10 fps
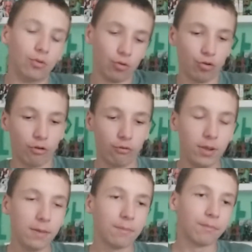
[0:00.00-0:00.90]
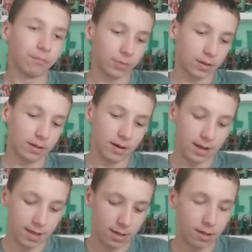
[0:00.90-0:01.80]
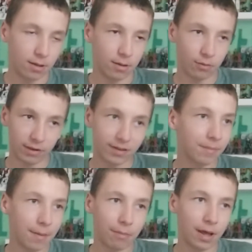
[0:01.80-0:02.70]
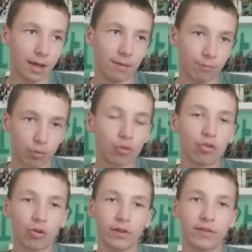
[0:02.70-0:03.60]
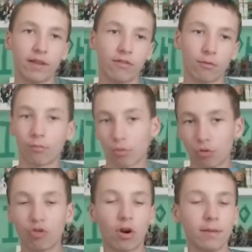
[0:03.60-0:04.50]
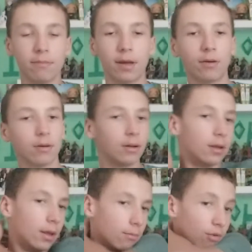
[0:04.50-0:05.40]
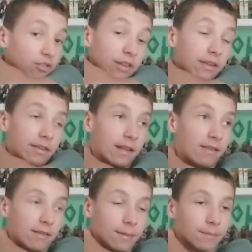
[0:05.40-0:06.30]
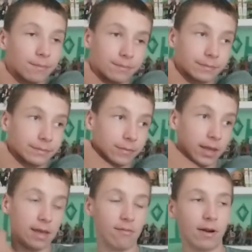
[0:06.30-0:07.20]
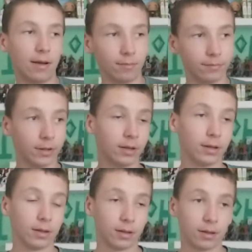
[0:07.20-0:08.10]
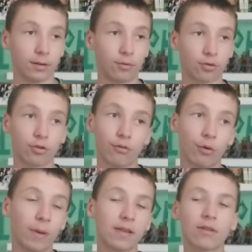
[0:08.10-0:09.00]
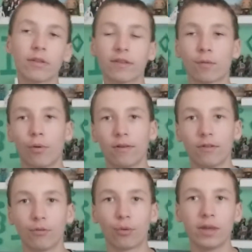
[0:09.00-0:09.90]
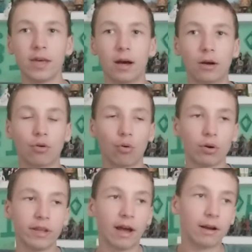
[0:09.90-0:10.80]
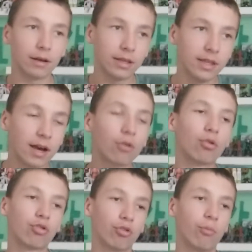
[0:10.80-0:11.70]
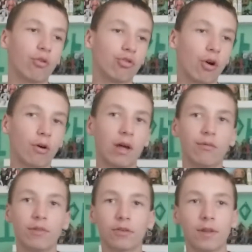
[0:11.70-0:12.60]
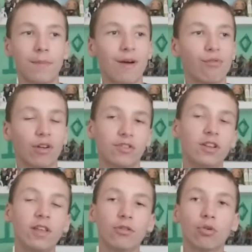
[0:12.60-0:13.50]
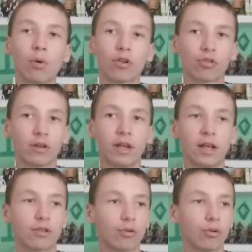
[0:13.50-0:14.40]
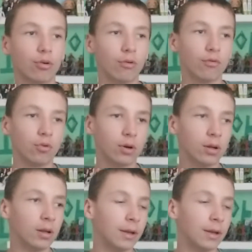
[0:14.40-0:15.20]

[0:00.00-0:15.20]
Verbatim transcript: aujourd'hui, les... Euh, on a cette map-là, et beaucoup de gens détestent, beaucoup de gens l'aiment bien. Moi, je la déteste, et voilà. Donc, faut pas s'attendre à ce que pour la saison 3, il y, y, y, a un gros changement. Genre, vous attendez pas à voir Tilted Tower être revenu. Hein.